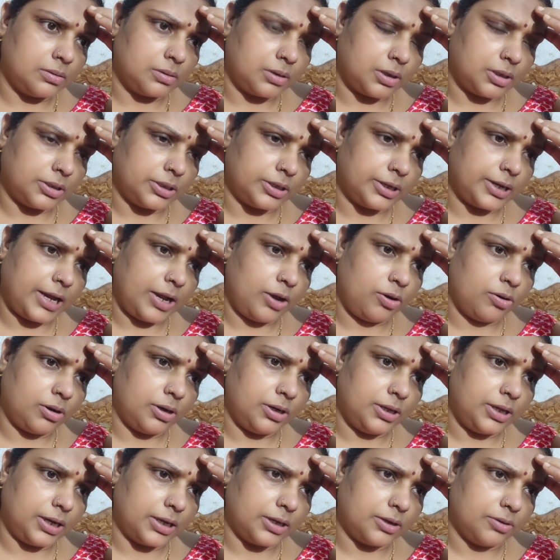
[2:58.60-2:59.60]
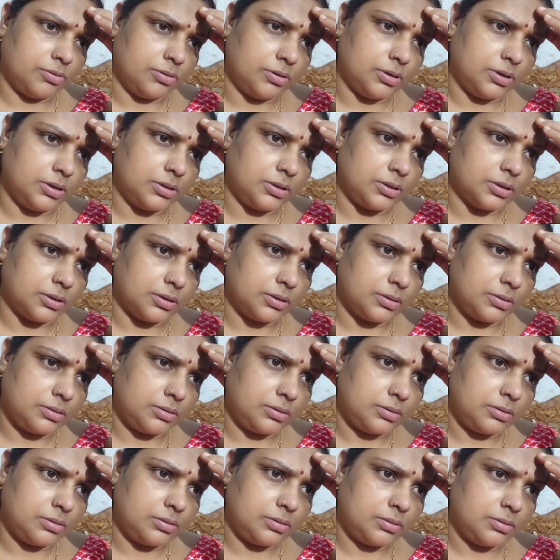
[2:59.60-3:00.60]
हाँ तो क्या हो गई आगे हो गई तो
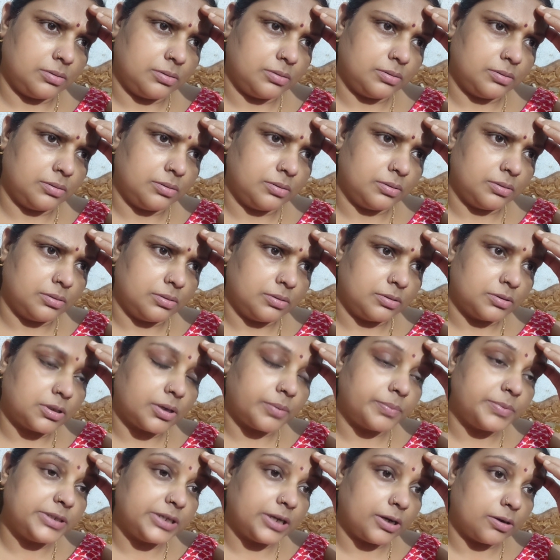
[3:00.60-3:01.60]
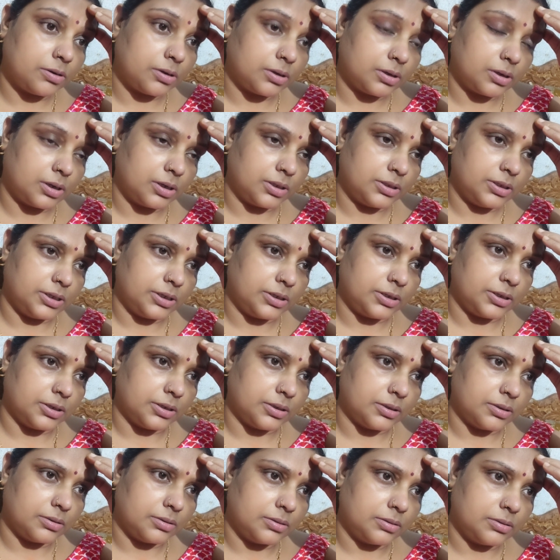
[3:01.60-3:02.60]
सब्जी ऑर्डर कर देख के